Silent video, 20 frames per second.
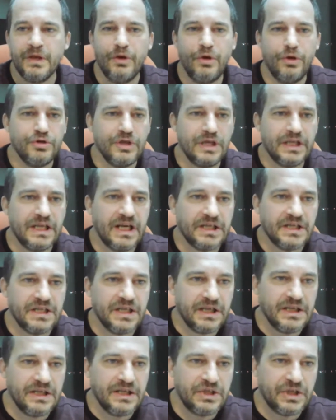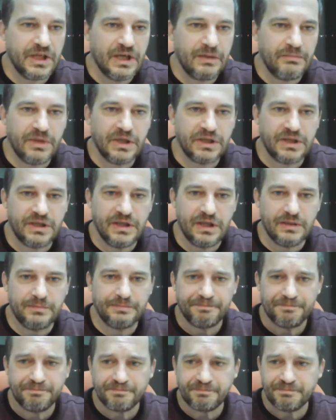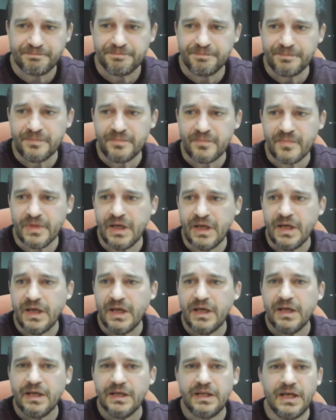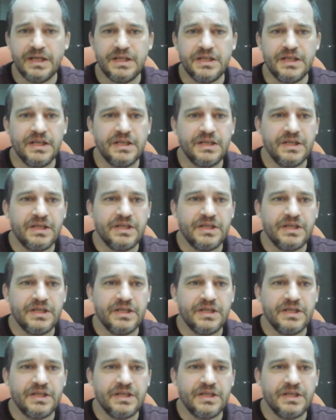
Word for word: Önce gerçek kişiden başlayalım. Gerçek